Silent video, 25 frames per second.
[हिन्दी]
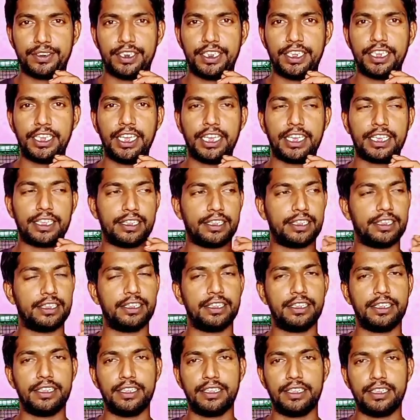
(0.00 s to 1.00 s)
ठीक है
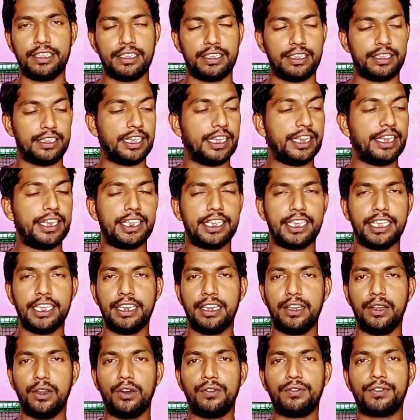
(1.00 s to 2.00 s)
यानी
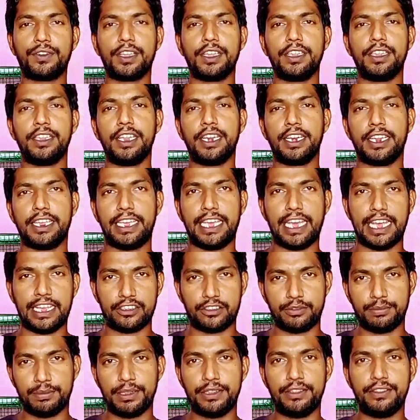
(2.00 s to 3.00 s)
कि लॉफ्ट के अंदर
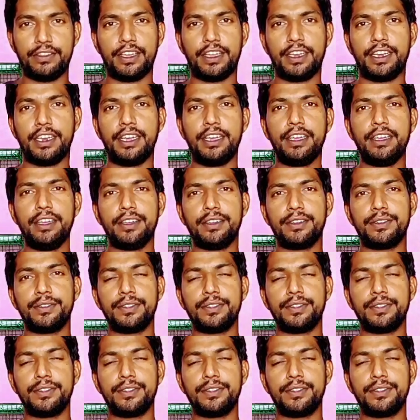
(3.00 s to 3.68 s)
गैस बन जाना